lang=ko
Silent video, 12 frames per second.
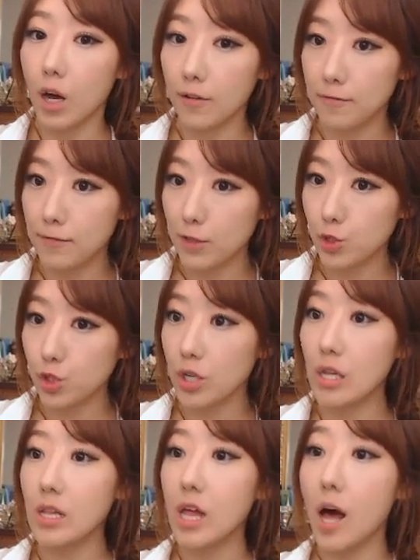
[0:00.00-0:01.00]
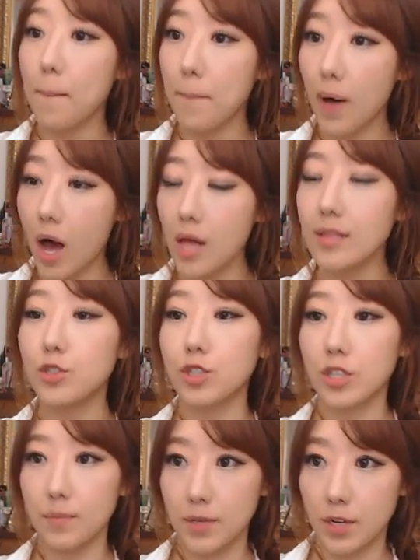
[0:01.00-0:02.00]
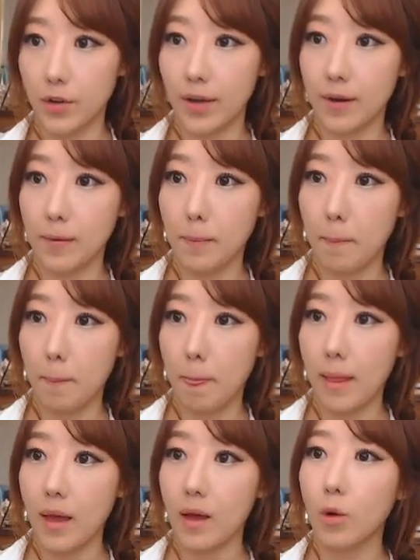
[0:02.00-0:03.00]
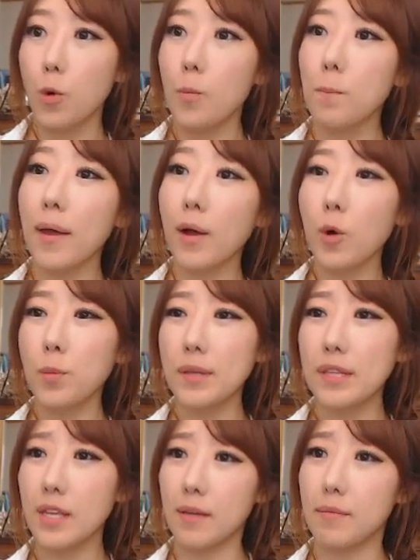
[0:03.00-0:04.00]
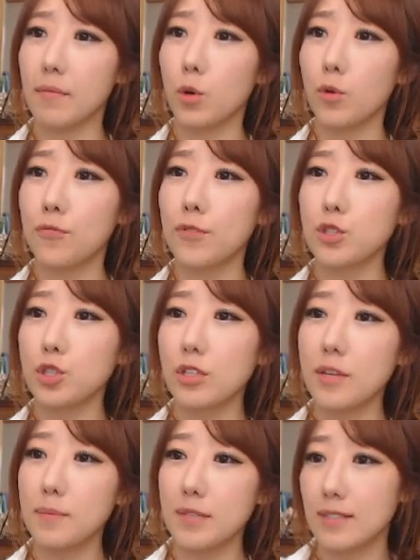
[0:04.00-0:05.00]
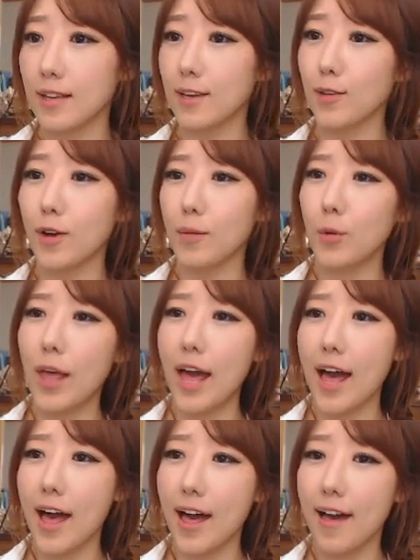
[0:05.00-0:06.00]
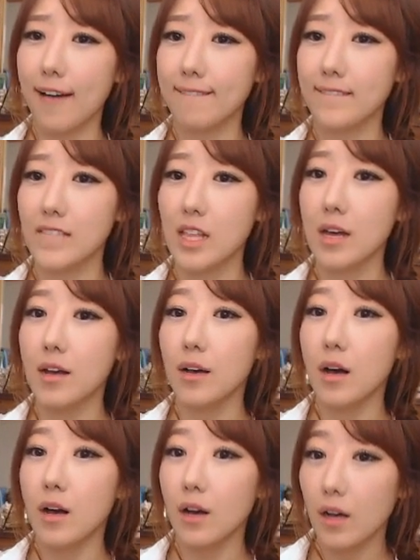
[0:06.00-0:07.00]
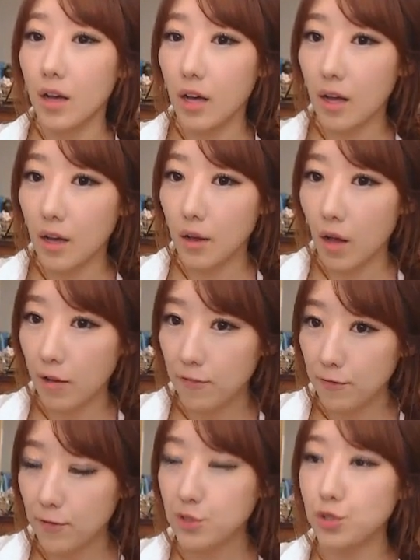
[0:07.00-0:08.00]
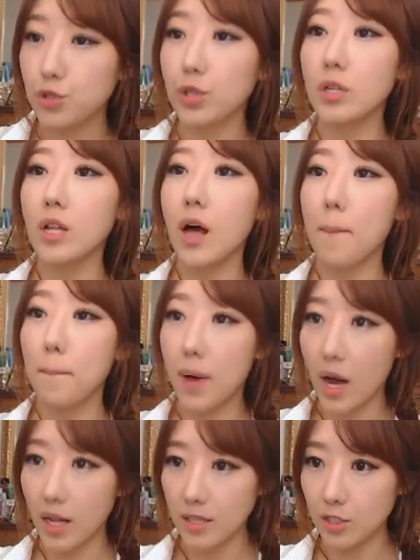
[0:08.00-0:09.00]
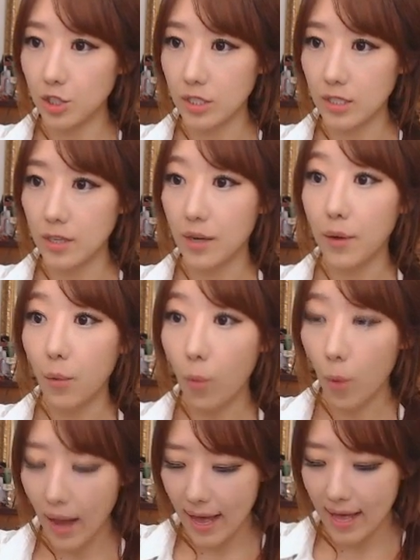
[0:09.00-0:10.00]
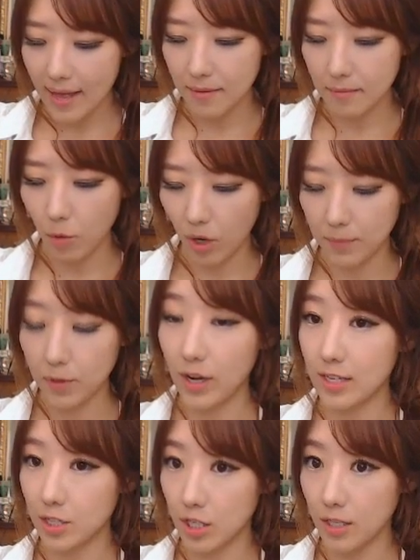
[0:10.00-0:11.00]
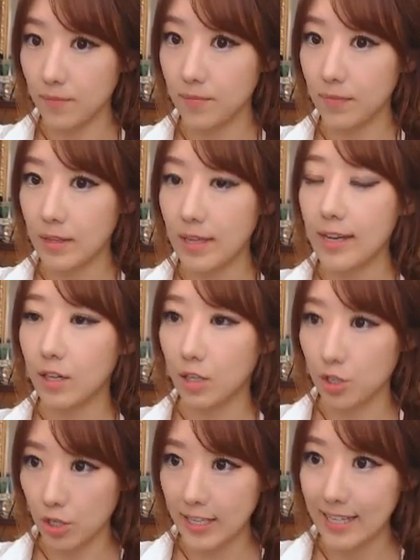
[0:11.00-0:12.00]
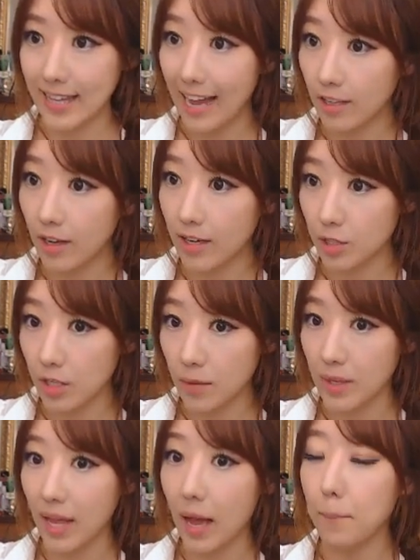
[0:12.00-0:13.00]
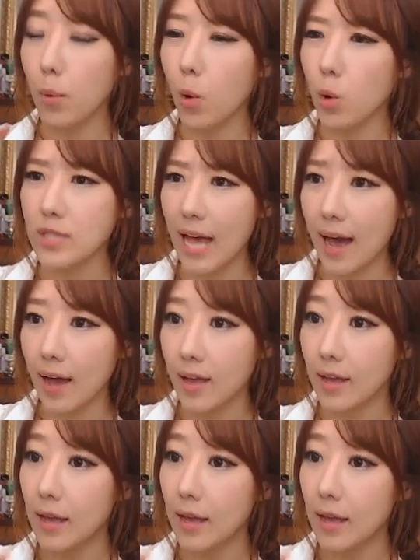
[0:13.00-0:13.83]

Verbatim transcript: official apology가 필요해요. 곰배코비님, officially missing you가 뭐야? official apology 와 뭐가 필요하죠? 그렇죠. 이 단어 아셔야 됩니다. 보상.